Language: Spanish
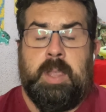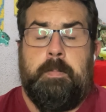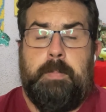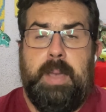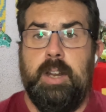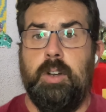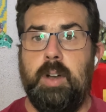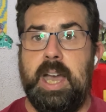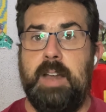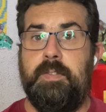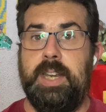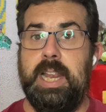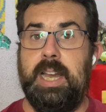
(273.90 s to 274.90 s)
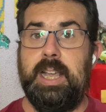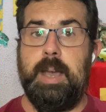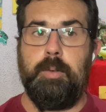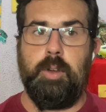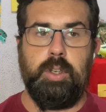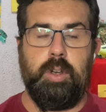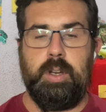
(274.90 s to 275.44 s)
pero al fin y al
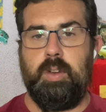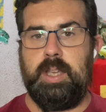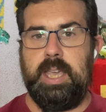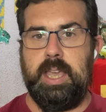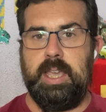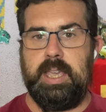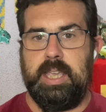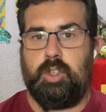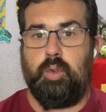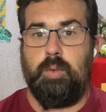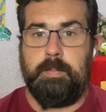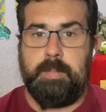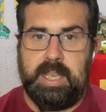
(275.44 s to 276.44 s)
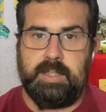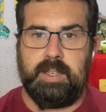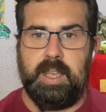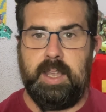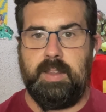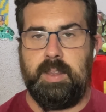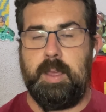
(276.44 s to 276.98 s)
cabo yo creo que, es un mes
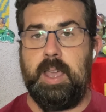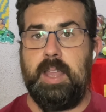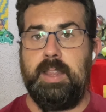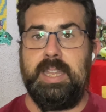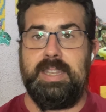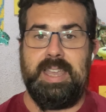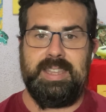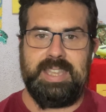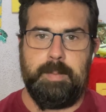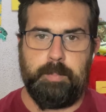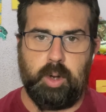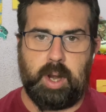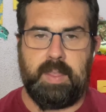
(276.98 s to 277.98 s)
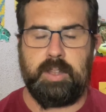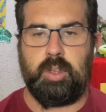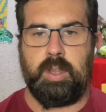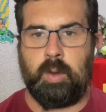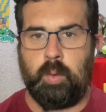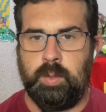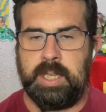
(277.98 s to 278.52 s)
eh, de, temporada
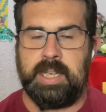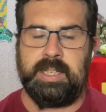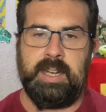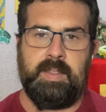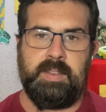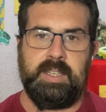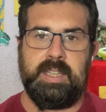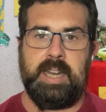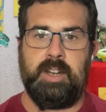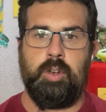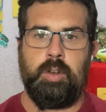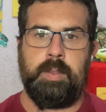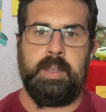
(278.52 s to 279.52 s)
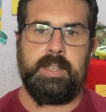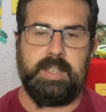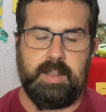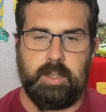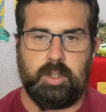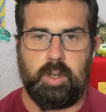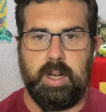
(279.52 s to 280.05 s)
todas juntas, que necesitan conocerse
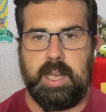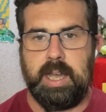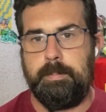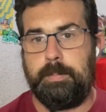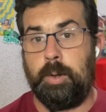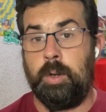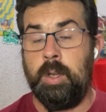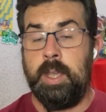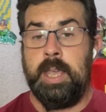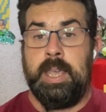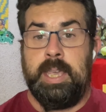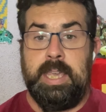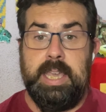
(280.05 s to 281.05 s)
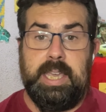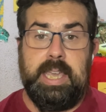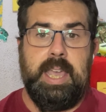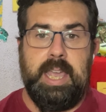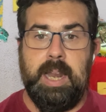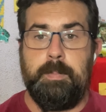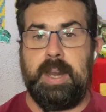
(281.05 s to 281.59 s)
dentro del campo y
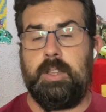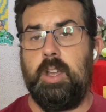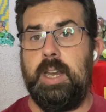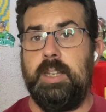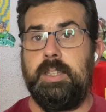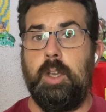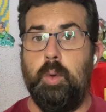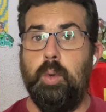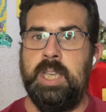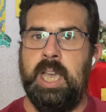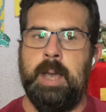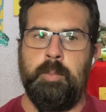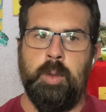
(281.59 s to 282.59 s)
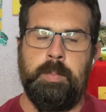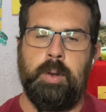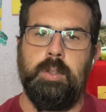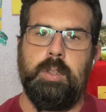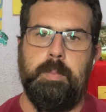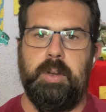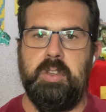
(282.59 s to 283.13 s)
que el partido de Athletic Club llega muy
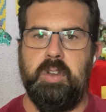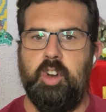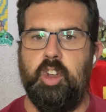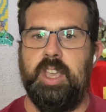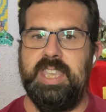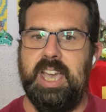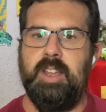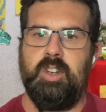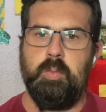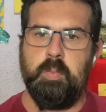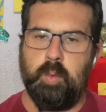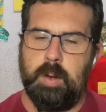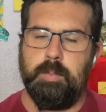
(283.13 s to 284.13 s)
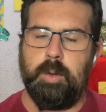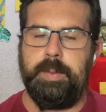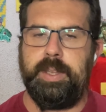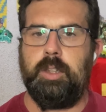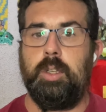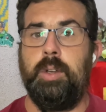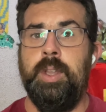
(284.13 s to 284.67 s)
pronto, pero yo creo que llega en un buen
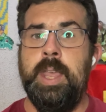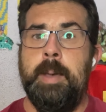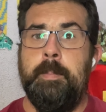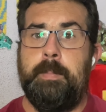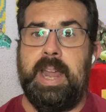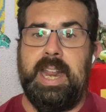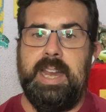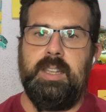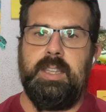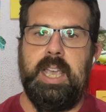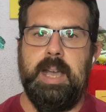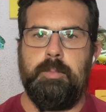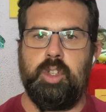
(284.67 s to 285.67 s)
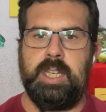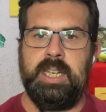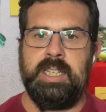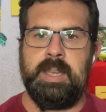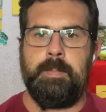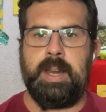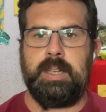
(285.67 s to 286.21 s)
momento para ir, digamos, en
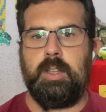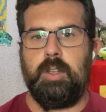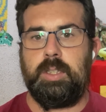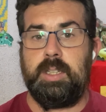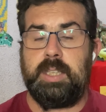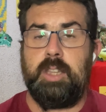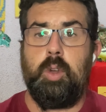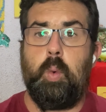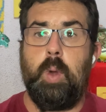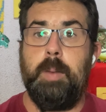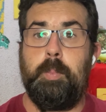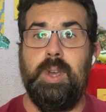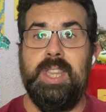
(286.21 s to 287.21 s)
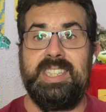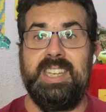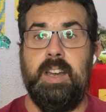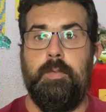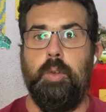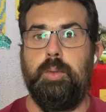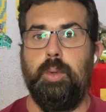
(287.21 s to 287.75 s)
ese partido testando cuál puede ser el
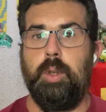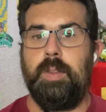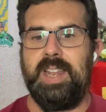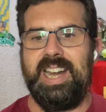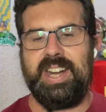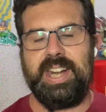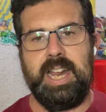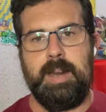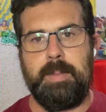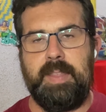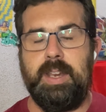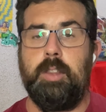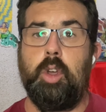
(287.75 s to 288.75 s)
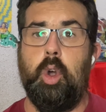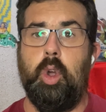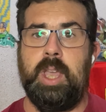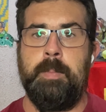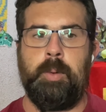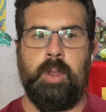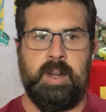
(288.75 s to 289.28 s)
futuro del Real Madrid o
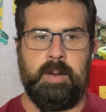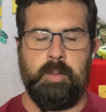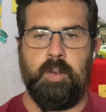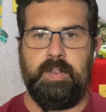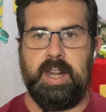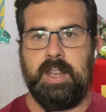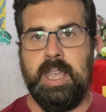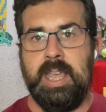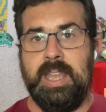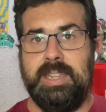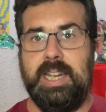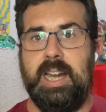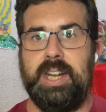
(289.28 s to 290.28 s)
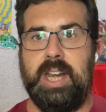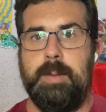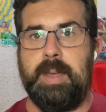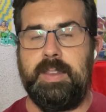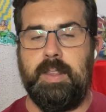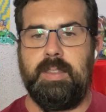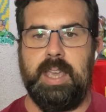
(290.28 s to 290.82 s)
qué podremos ver del Real
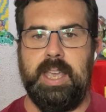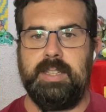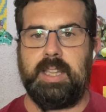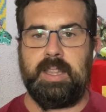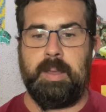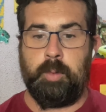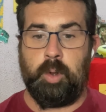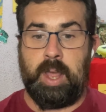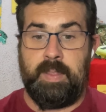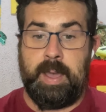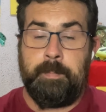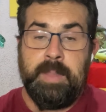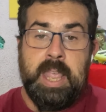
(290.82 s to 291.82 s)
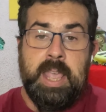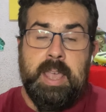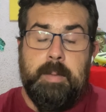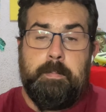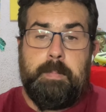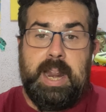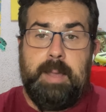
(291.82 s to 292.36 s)
Madrid esta temporada.
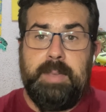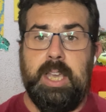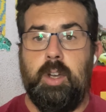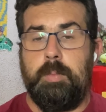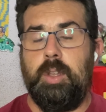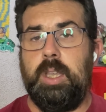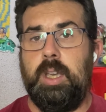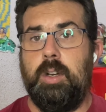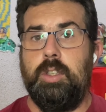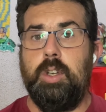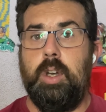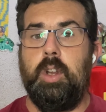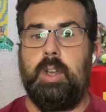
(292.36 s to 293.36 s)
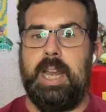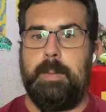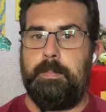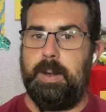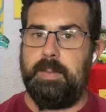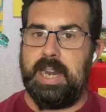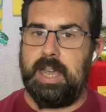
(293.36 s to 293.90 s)
Para mí, como digo, yo creo que las
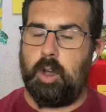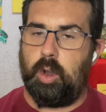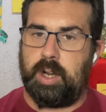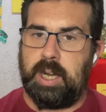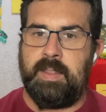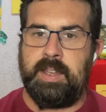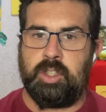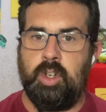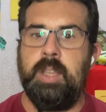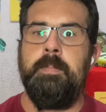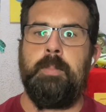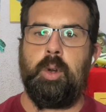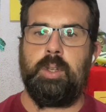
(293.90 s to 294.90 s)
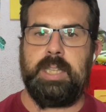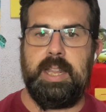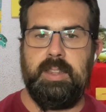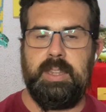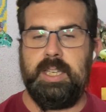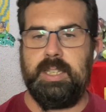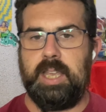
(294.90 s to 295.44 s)
primeras jornadas son
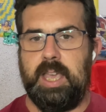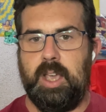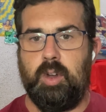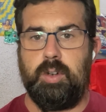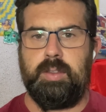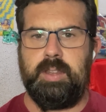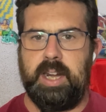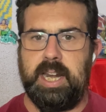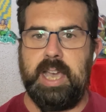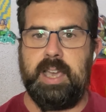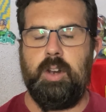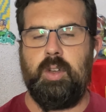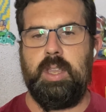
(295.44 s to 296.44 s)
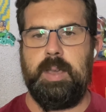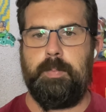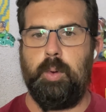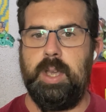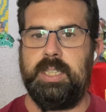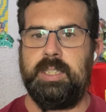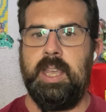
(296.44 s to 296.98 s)
importantes de conocerlas. Creo que
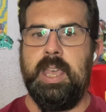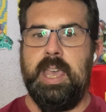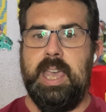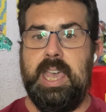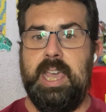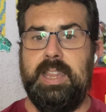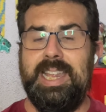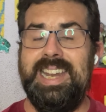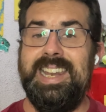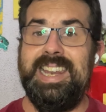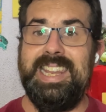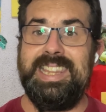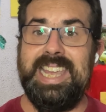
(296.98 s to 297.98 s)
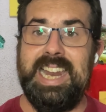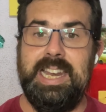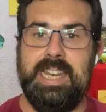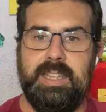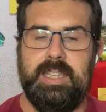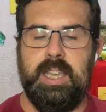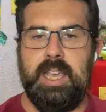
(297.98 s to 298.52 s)
después eh, del, del,
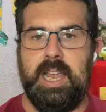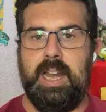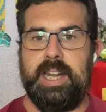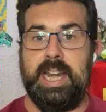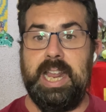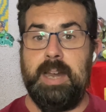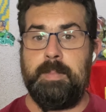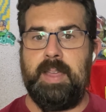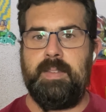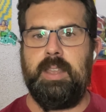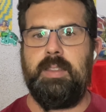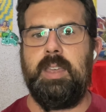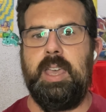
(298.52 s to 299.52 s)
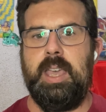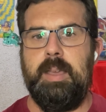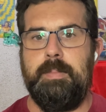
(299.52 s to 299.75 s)
Athletic, el Real Madrid eh,